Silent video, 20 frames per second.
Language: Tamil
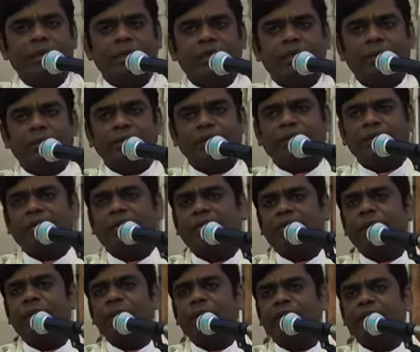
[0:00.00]
நம்மளை
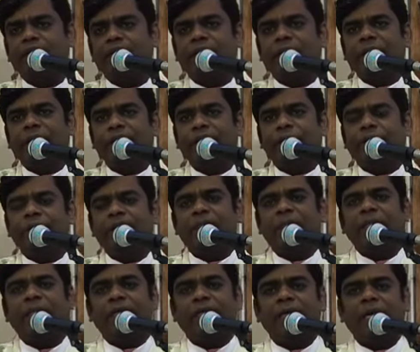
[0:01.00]
கடவுள் என்று அழைக்கிறோம்
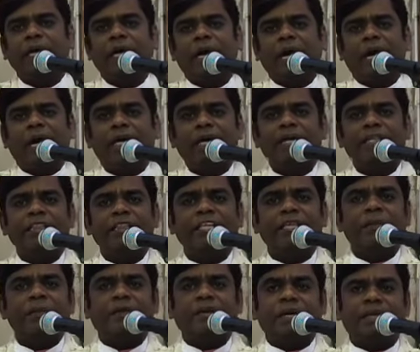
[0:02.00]
அந்த
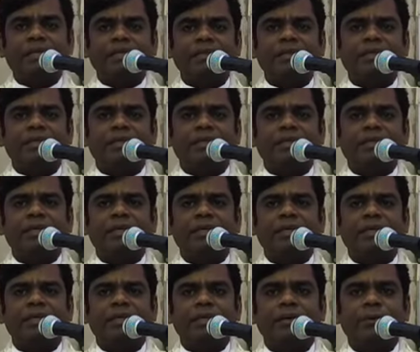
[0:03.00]
அனைத்தையும் கடந்த
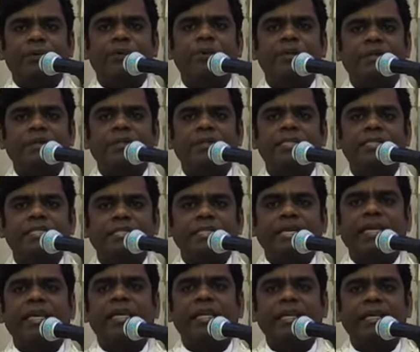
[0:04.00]
ஒரு
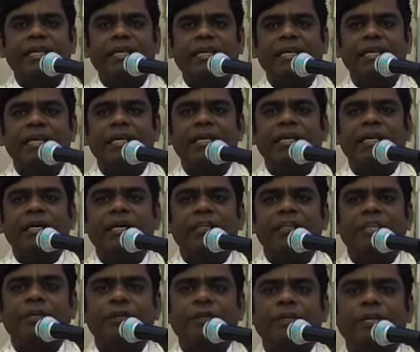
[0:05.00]
செயலையே
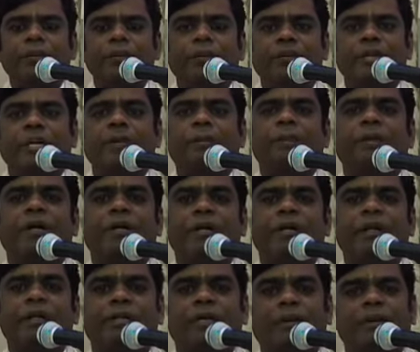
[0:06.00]
தன்னுடைய
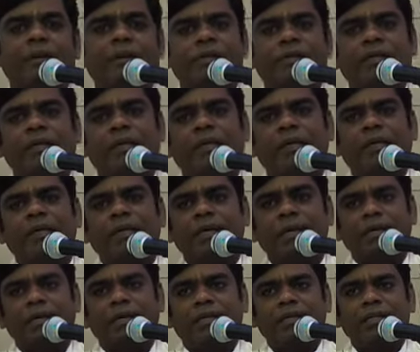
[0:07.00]
பிறப்பால் நமக்கு
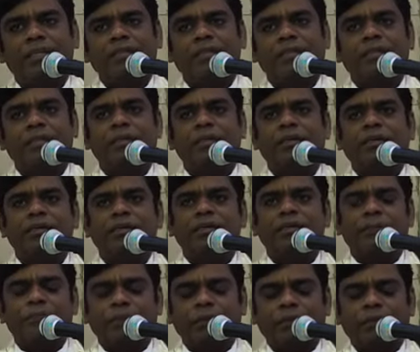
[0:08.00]
எடுத்து
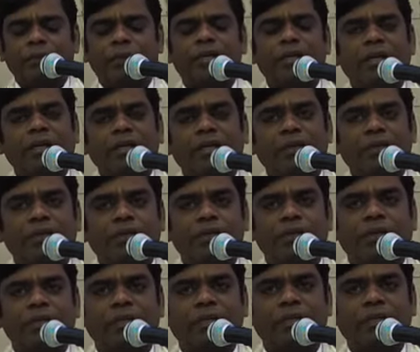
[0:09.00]
நம்முடைய உலகிற்கு கொண்டு
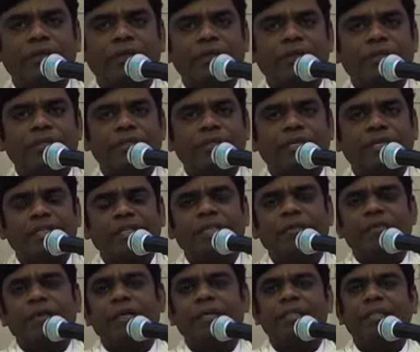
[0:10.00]
வந்த ஒரு சக்தி
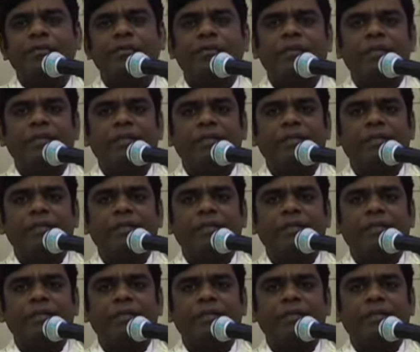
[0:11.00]
வாய்ந்த ஒரு